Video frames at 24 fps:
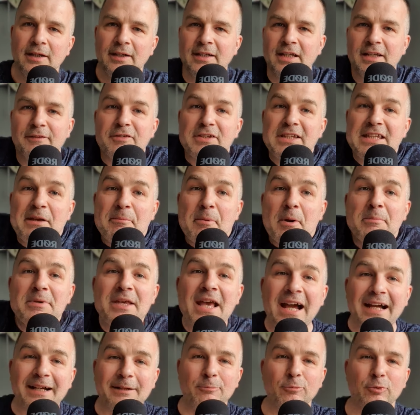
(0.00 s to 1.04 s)
Ja nawet nie mam
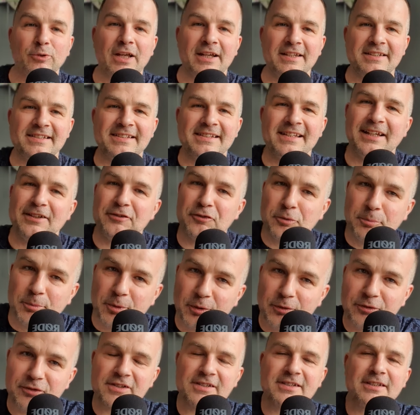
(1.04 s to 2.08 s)
jak mu dać znać, żeby
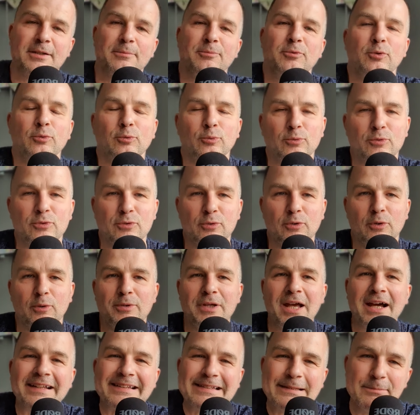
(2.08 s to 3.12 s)
on się stamtąd usunął.
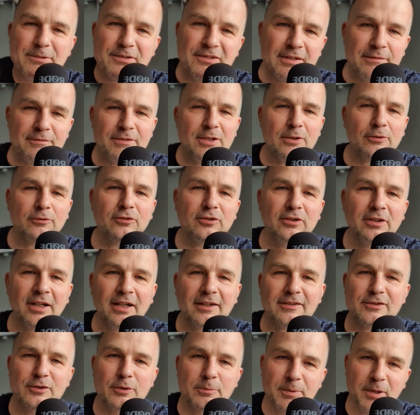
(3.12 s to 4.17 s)
Ja chcę być niewidoczny,
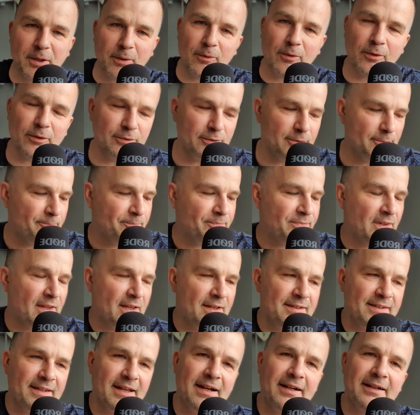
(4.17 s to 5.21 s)
a co dopiero on,
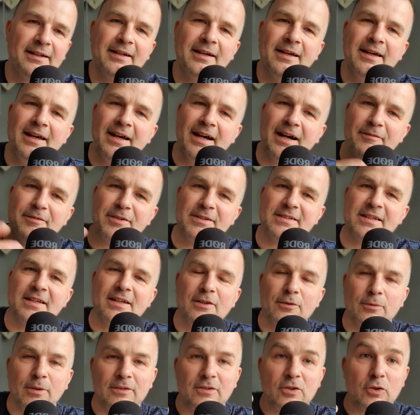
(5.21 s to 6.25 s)
tak? A więc,
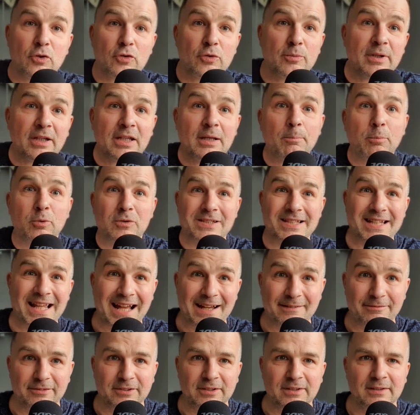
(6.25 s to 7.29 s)
słuchajcie, to są takie
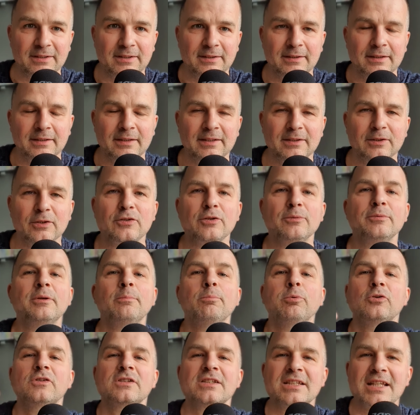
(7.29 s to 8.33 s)
podstawy. To są te
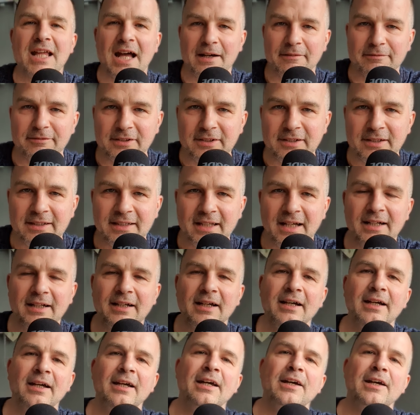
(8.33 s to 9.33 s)
podstawy, tak?